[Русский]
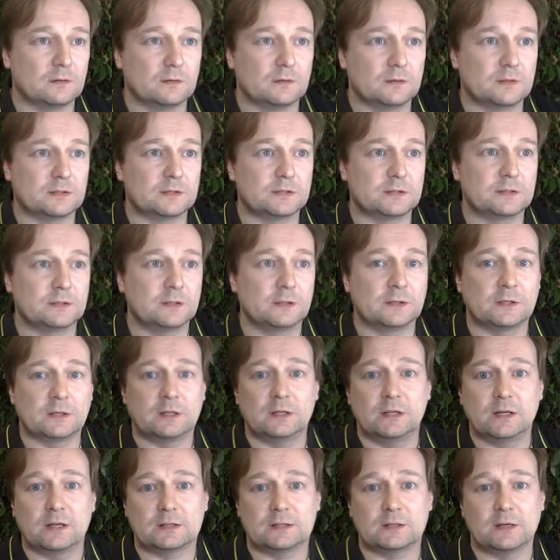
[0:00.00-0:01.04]
ссылки
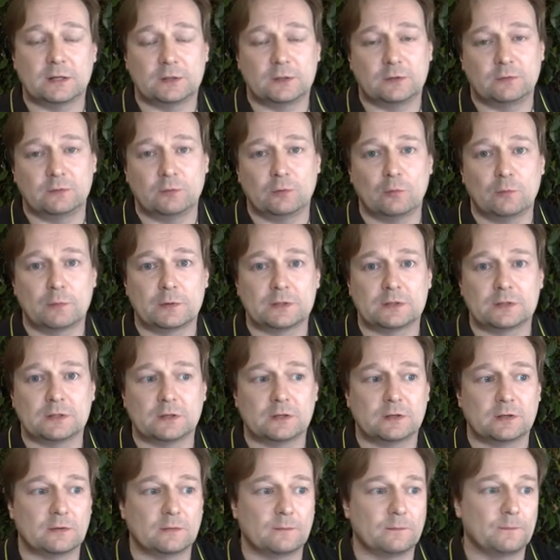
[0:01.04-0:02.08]
для скачивания
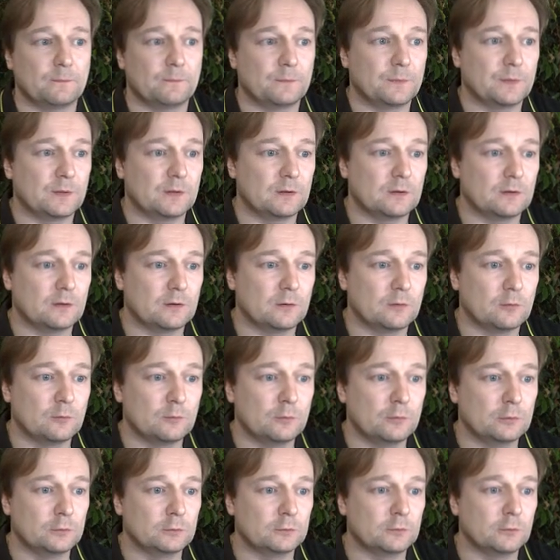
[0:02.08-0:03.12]
образа а,
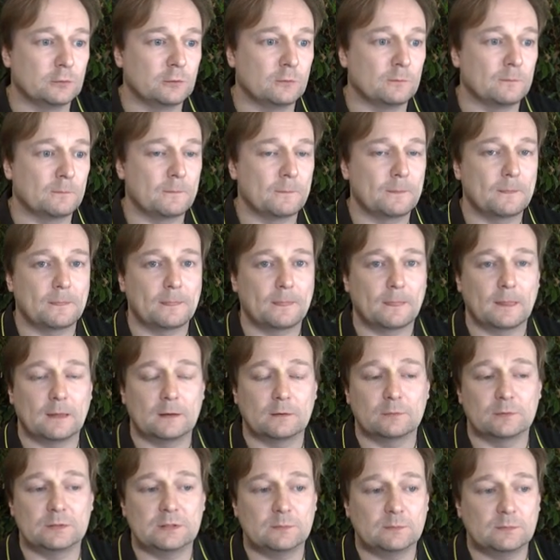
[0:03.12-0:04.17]
Ubuntu
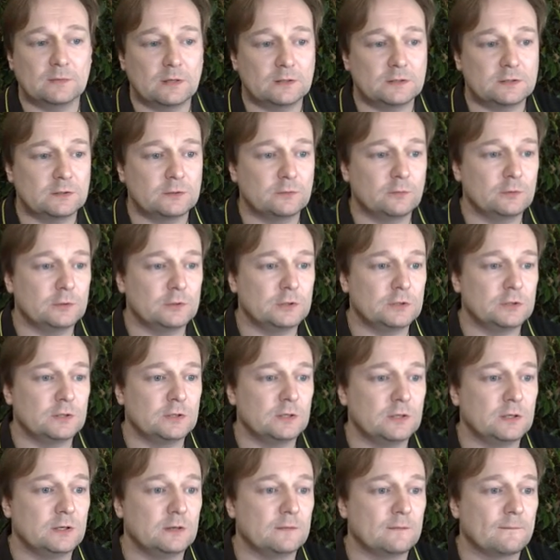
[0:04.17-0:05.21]

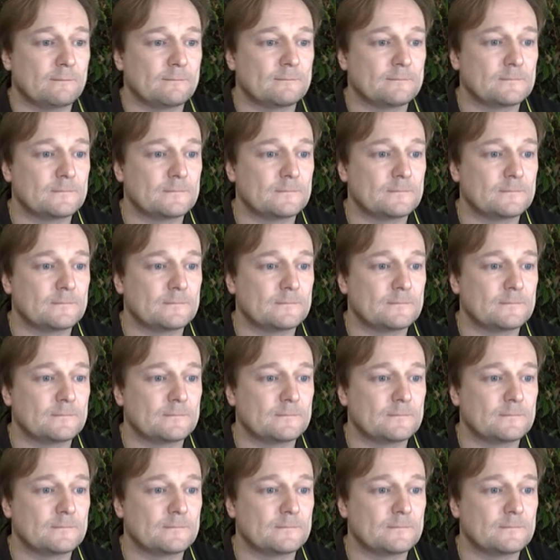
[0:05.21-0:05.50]
18.04